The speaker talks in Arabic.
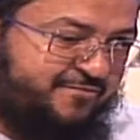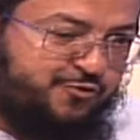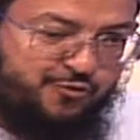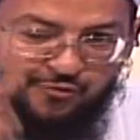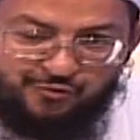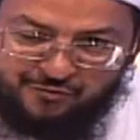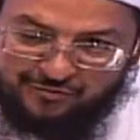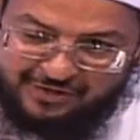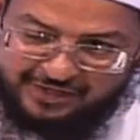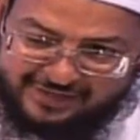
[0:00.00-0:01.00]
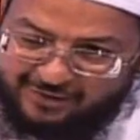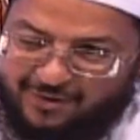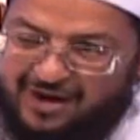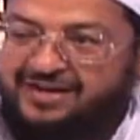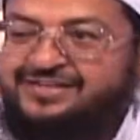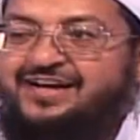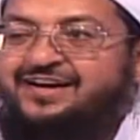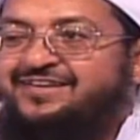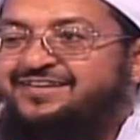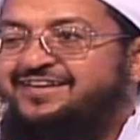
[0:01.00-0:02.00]
كونوا يدا واحدة
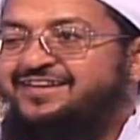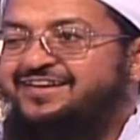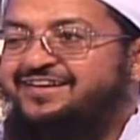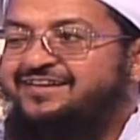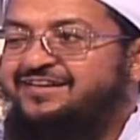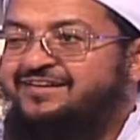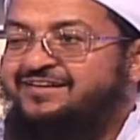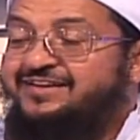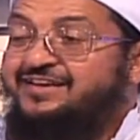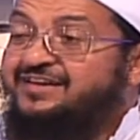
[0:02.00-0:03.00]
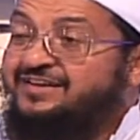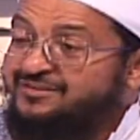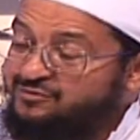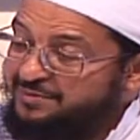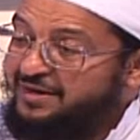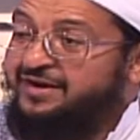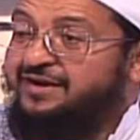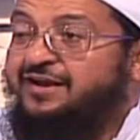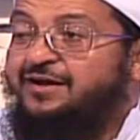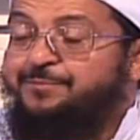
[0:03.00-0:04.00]
إيه؟ سبحان
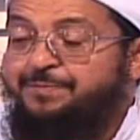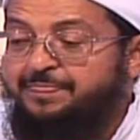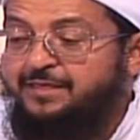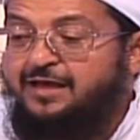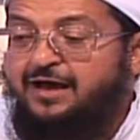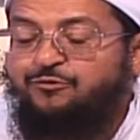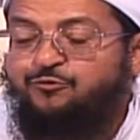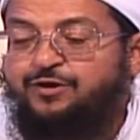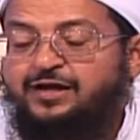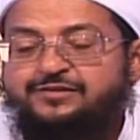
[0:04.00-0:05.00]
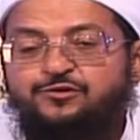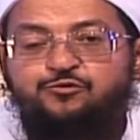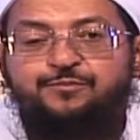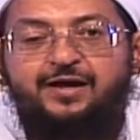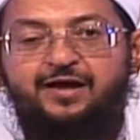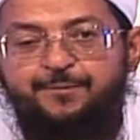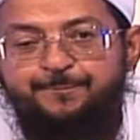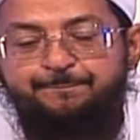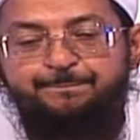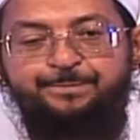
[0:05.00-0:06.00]
الله أذكر حضرت مع
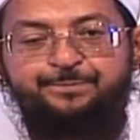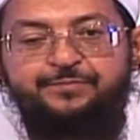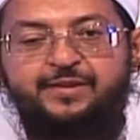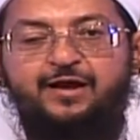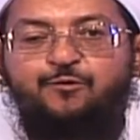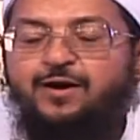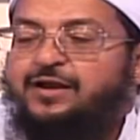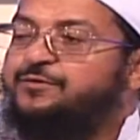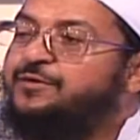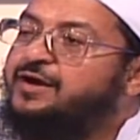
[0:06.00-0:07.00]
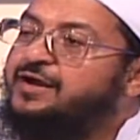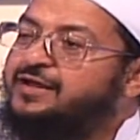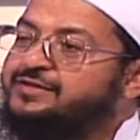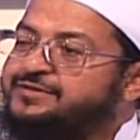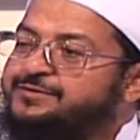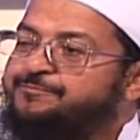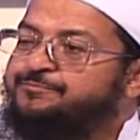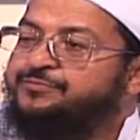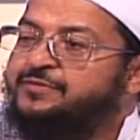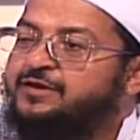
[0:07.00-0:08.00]
إخوالي وخالاتي
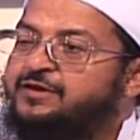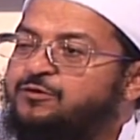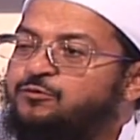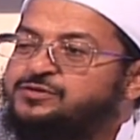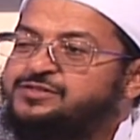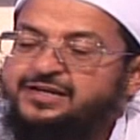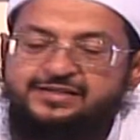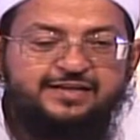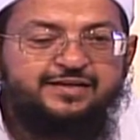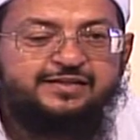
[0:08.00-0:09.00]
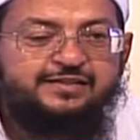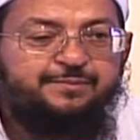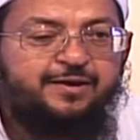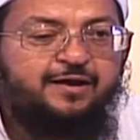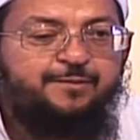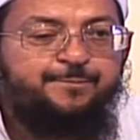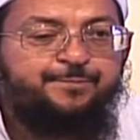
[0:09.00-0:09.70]
وصية كتبها